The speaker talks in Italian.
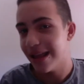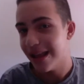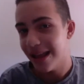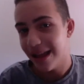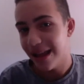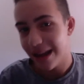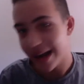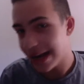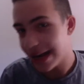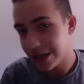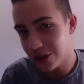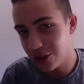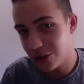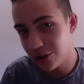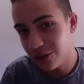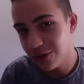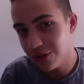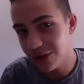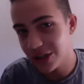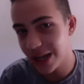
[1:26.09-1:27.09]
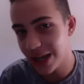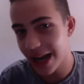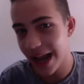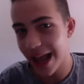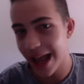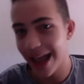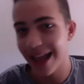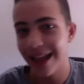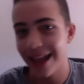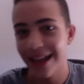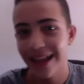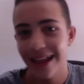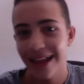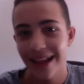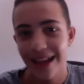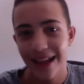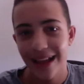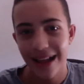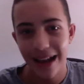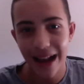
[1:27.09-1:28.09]
raggiungere
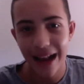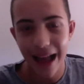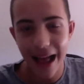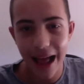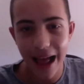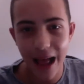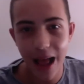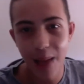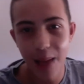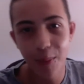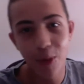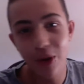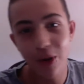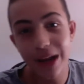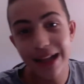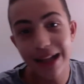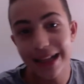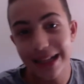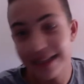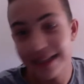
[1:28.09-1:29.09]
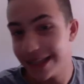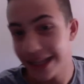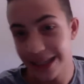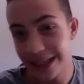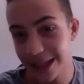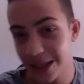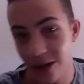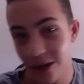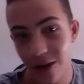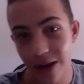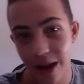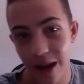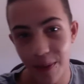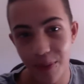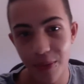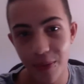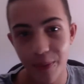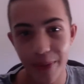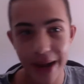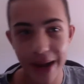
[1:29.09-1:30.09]
la monetizzazione al
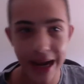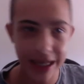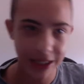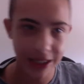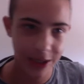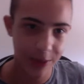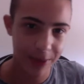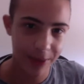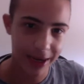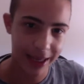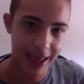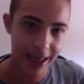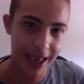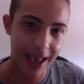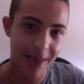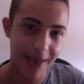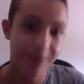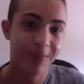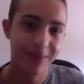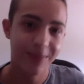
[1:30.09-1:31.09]
più presto perché